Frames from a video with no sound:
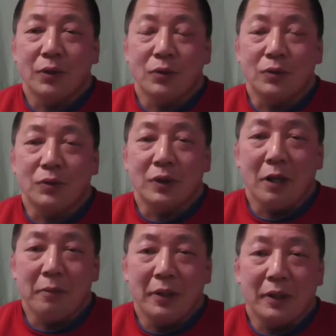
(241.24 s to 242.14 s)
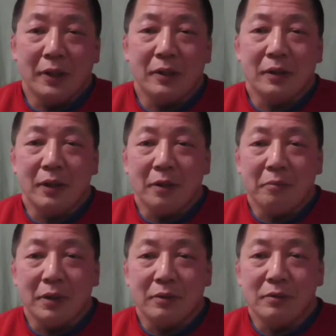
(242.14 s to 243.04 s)
よく食べてってあ
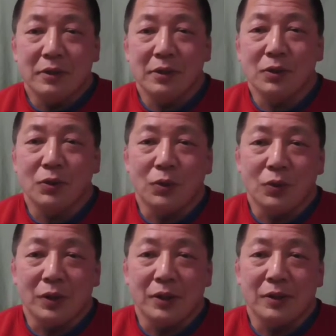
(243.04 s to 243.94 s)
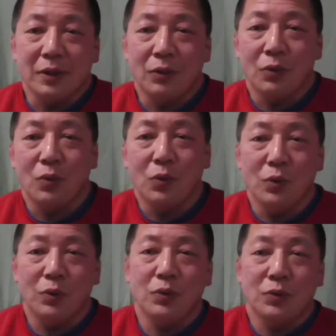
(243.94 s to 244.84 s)
んまり食いすぎるとようないんですけど
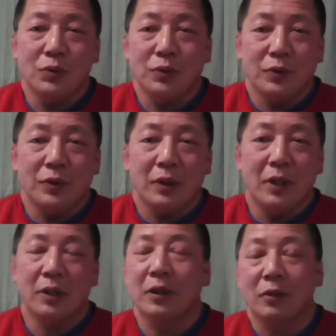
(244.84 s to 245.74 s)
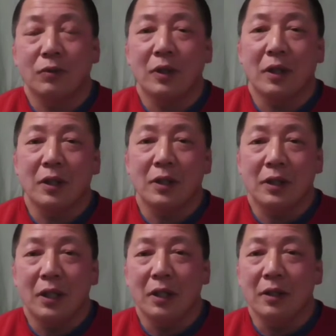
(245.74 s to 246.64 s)
こういう体の中
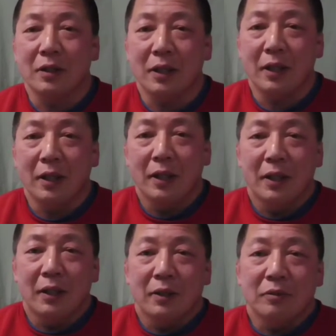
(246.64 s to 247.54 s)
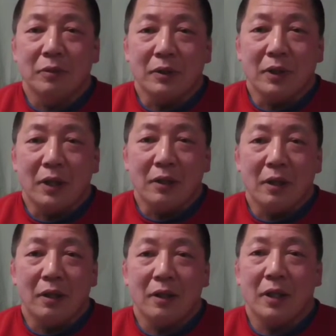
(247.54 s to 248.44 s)
に入ってうまく
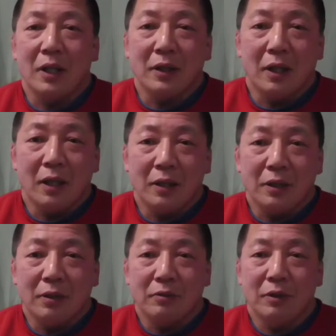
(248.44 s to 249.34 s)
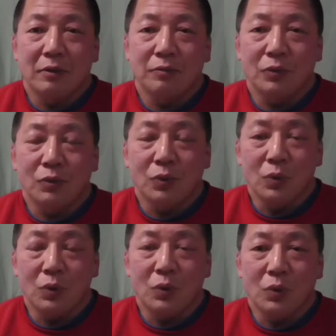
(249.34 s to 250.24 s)
働いてくれるもん
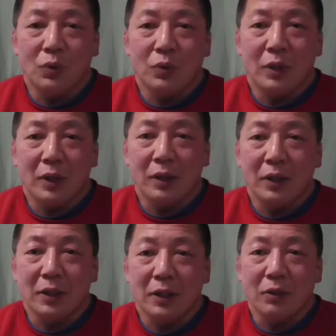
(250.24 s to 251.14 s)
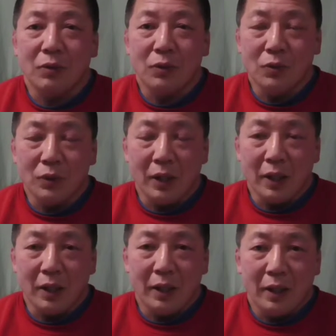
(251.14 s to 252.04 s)
を体に取り込んで